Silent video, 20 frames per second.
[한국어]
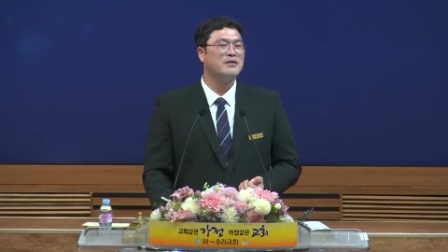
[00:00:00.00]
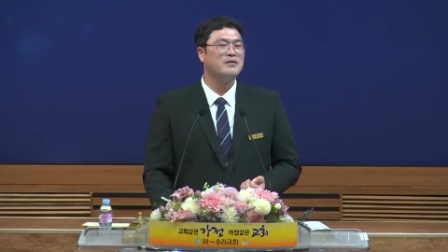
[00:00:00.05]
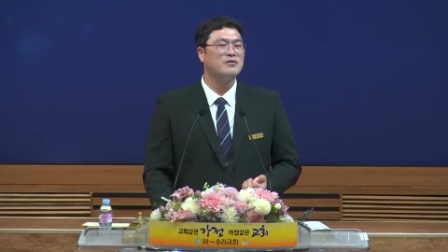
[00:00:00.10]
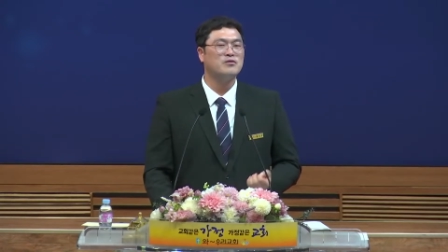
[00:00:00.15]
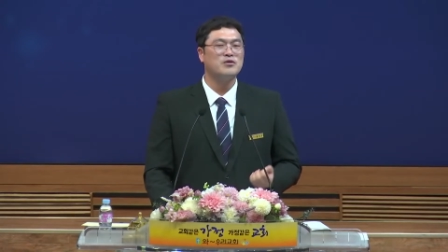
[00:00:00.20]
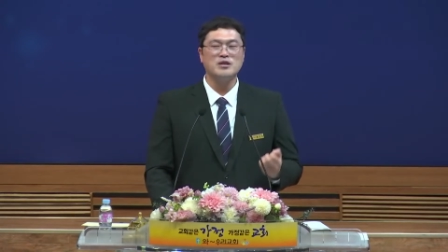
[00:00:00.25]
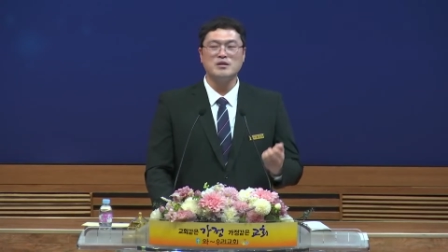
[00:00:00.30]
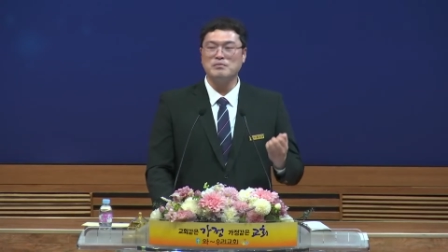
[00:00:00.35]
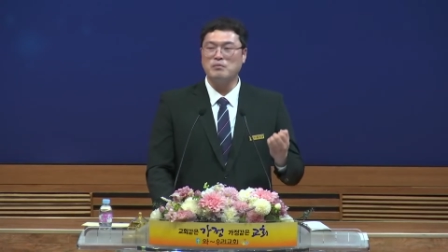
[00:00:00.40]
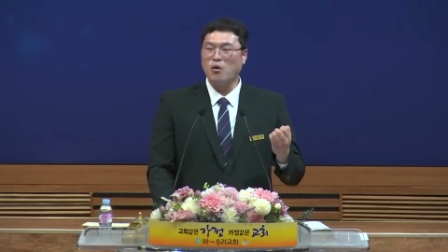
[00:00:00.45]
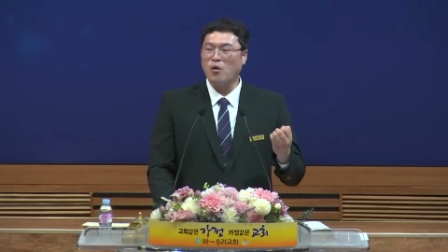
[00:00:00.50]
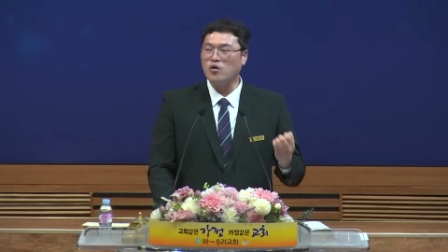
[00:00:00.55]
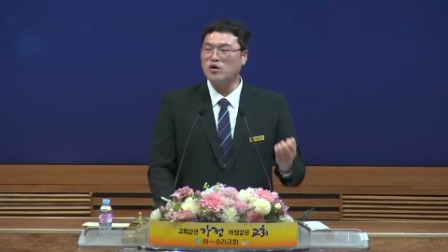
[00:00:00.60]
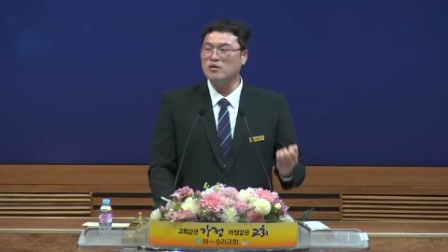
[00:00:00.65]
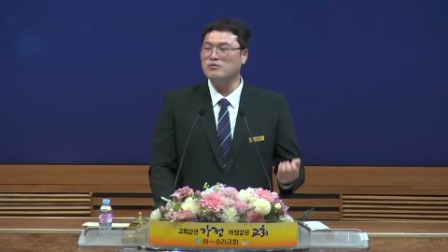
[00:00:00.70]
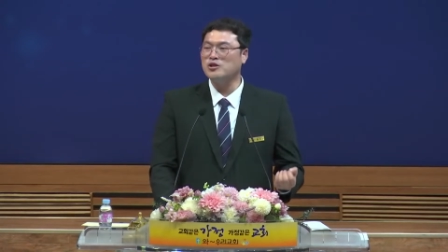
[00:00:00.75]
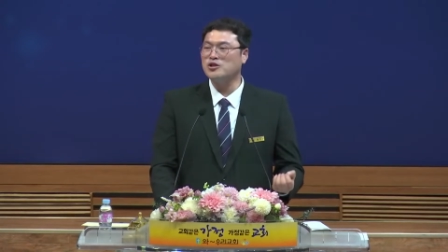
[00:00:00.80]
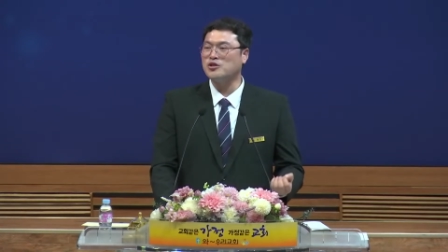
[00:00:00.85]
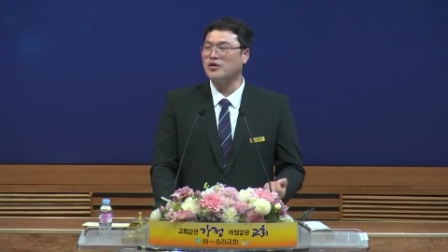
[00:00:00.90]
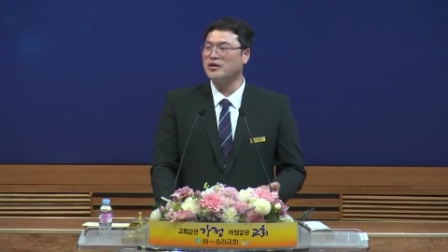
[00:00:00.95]
우리는
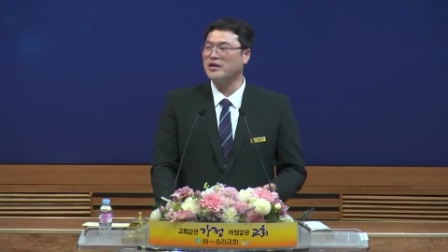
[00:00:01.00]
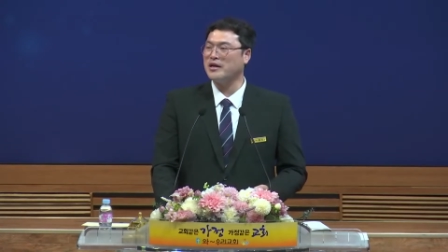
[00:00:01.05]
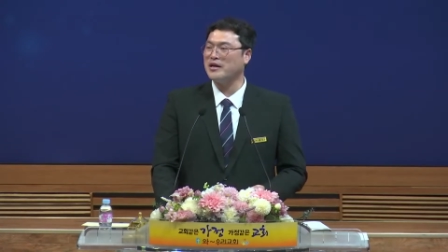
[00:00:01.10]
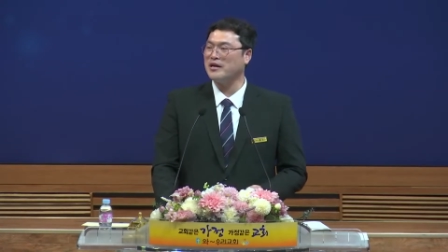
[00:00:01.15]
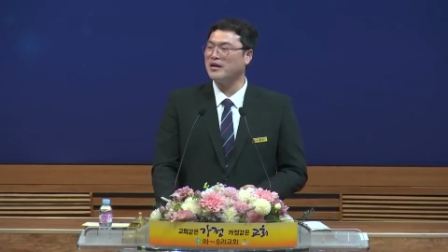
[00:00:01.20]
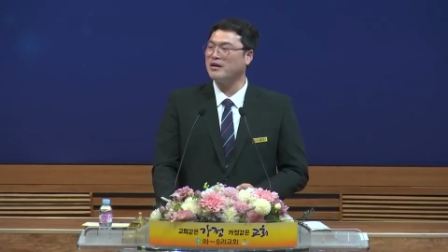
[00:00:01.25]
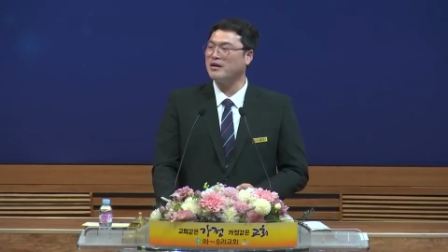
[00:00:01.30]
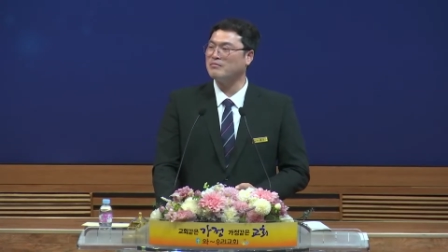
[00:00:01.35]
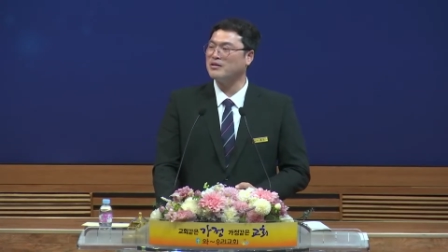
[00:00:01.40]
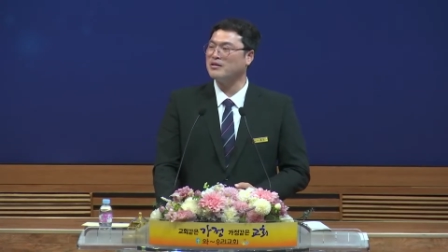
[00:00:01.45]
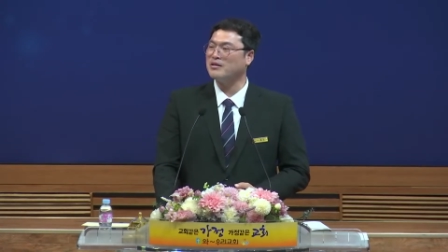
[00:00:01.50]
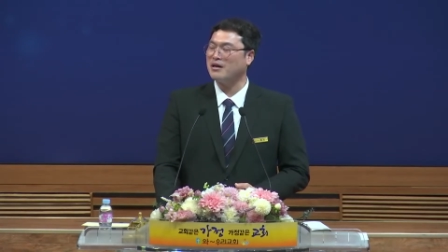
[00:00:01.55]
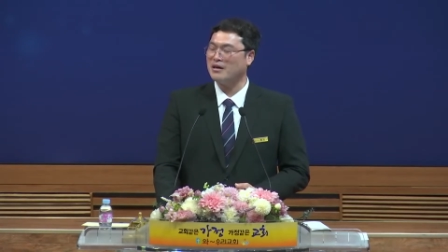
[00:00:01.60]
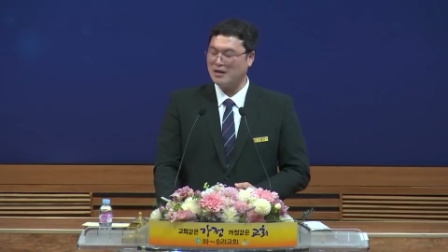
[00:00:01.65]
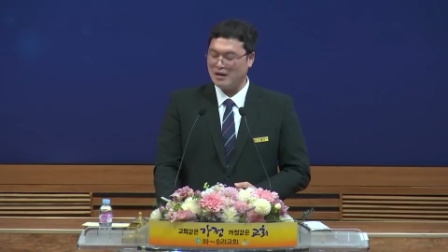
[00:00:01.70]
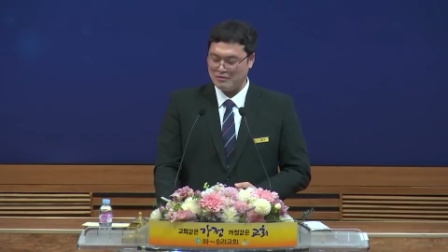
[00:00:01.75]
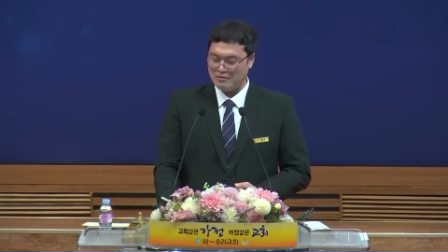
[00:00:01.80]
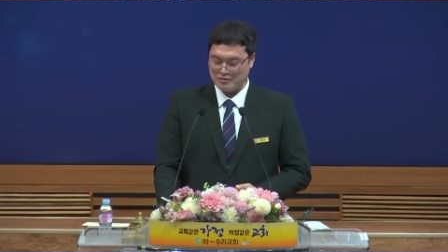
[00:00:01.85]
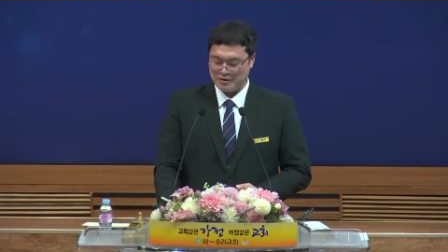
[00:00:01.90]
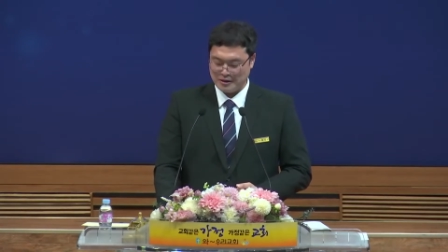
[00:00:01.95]
복음을 전해야 합니다.
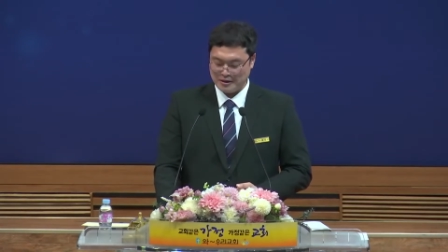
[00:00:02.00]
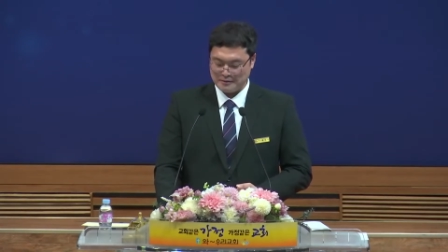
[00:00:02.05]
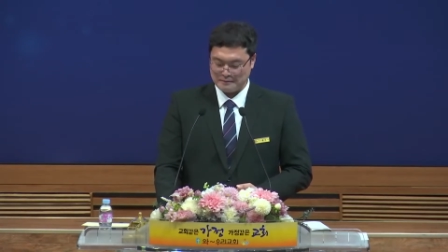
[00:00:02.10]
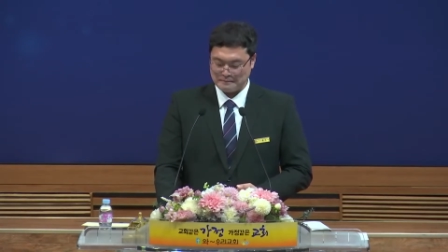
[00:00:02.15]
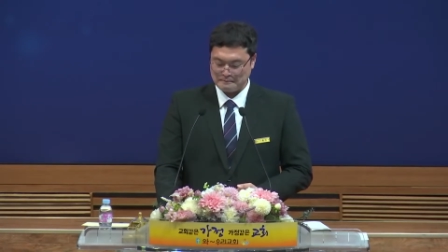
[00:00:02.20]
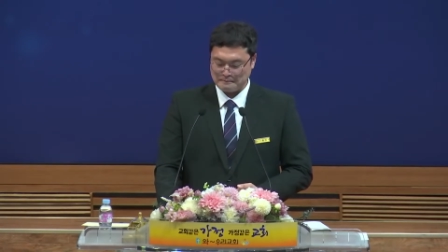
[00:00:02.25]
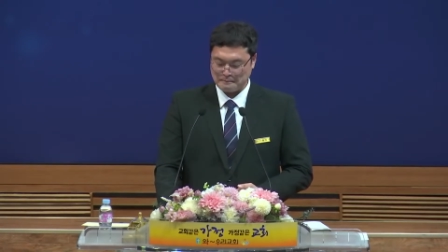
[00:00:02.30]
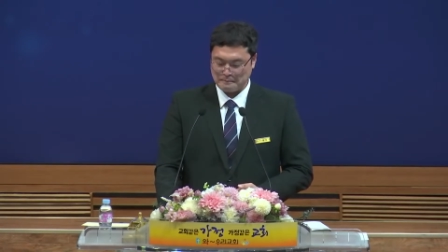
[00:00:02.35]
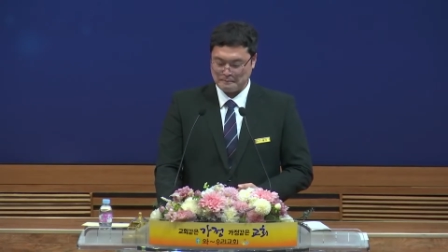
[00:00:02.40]
할렐루야.